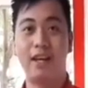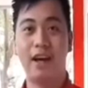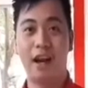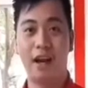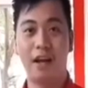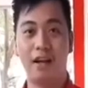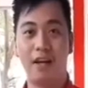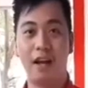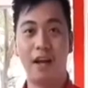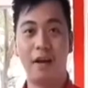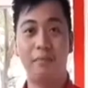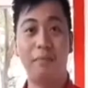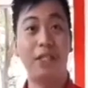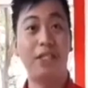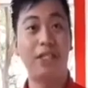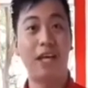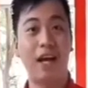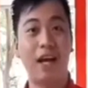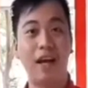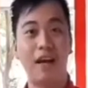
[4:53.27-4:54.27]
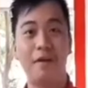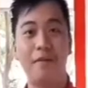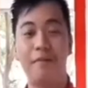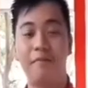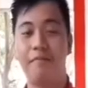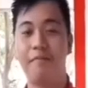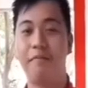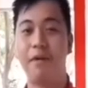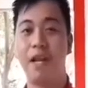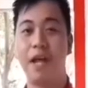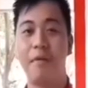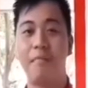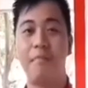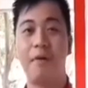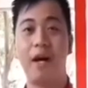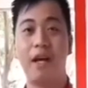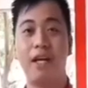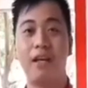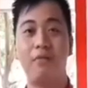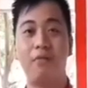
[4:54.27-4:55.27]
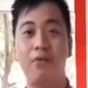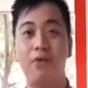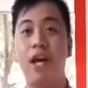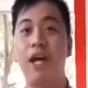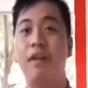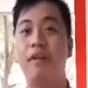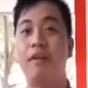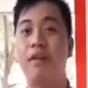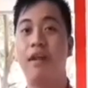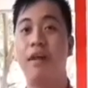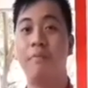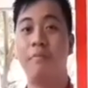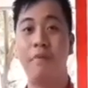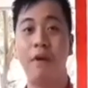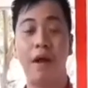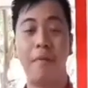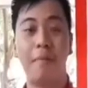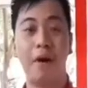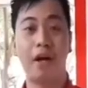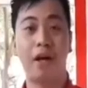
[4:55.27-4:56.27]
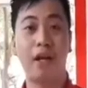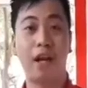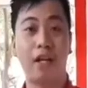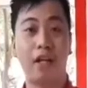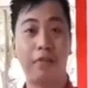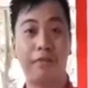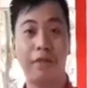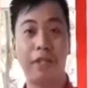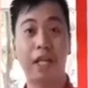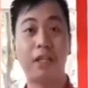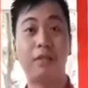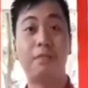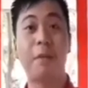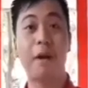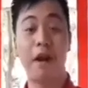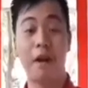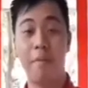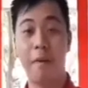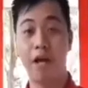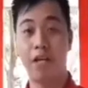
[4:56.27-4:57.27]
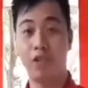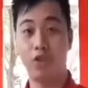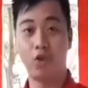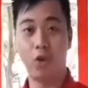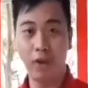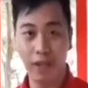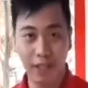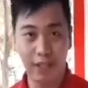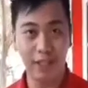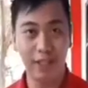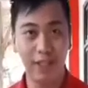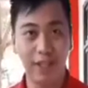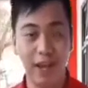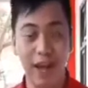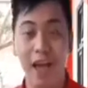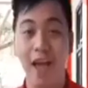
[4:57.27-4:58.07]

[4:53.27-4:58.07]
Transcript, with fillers: karena bisa menambah ilmu dan menambah kreativitas para mahasiswa gizi.